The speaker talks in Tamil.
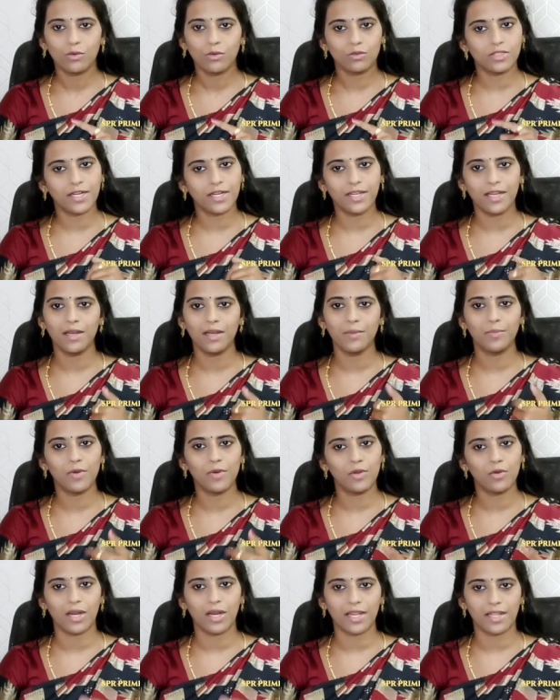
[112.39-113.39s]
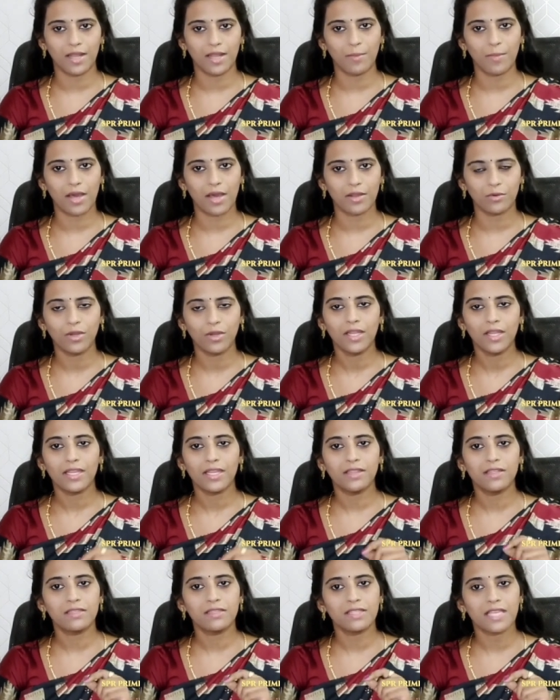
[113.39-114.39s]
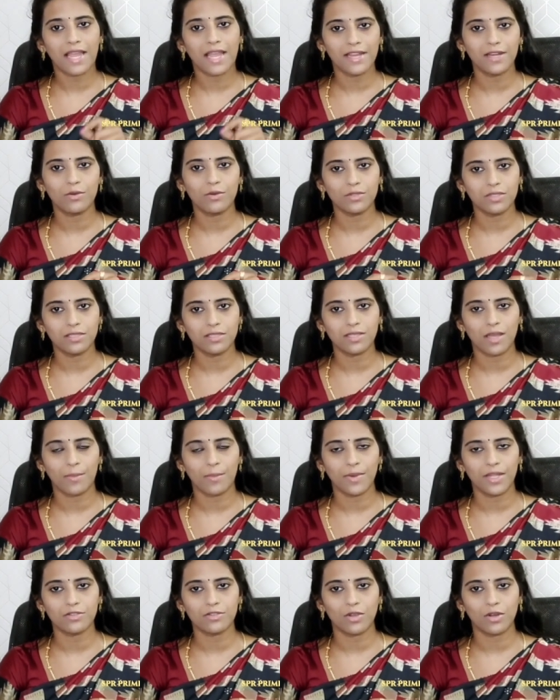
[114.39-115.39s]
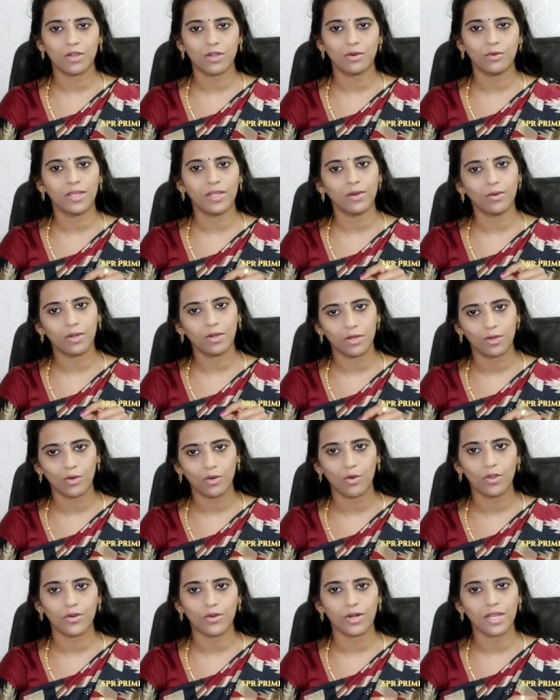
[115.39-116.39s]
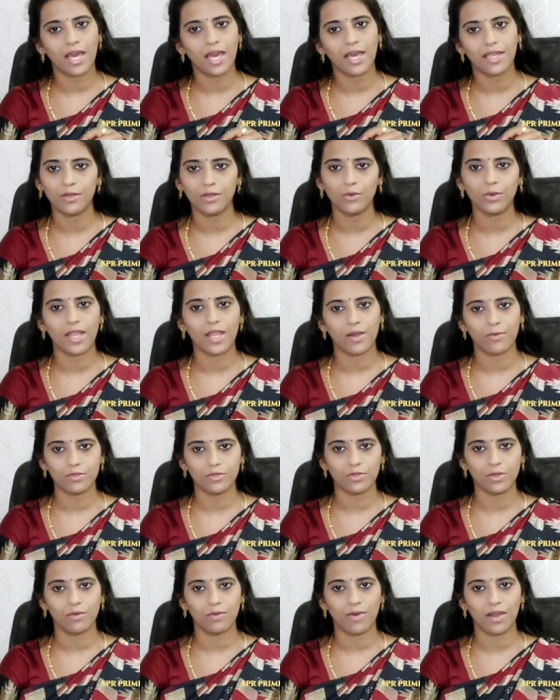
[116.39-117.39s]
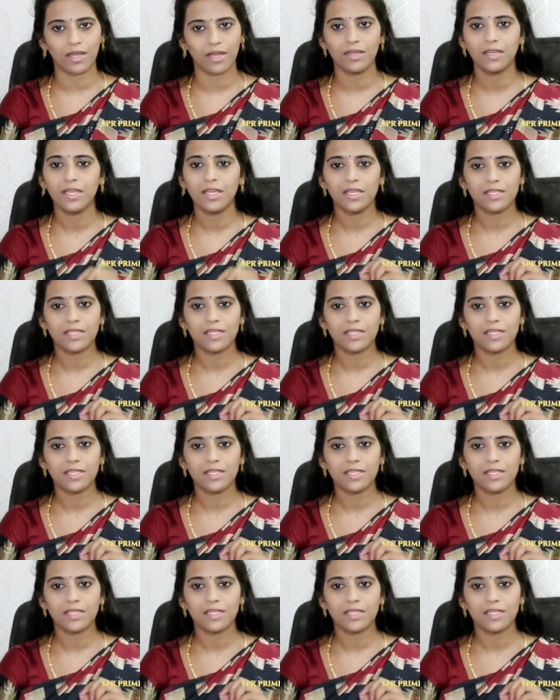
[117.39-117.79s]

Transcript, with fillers: உதடுகள் ப்ளூ கலரா மாறும் இது சைனோசிஸ் அப்படின்னு சொல்லக்கூடிய ஒரு நோயோட அறிகுறியாகவும் சொல்லுவாங்க